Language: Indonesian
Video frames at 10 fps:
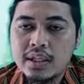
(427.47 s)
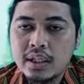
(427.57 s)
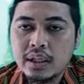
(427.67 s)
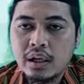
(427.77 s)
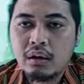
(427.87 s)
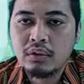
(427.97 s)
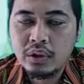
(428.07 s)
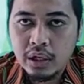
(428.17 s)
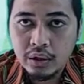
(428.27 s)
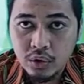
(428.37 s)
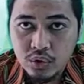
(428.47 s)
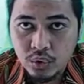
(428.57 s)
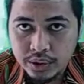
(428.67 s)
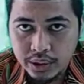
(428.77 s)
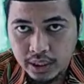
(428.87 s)
dicintai Allah dan
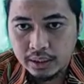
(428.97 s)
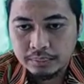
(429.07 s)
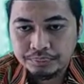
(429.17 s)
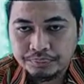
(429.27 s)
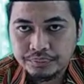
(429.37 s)
Rasulnya.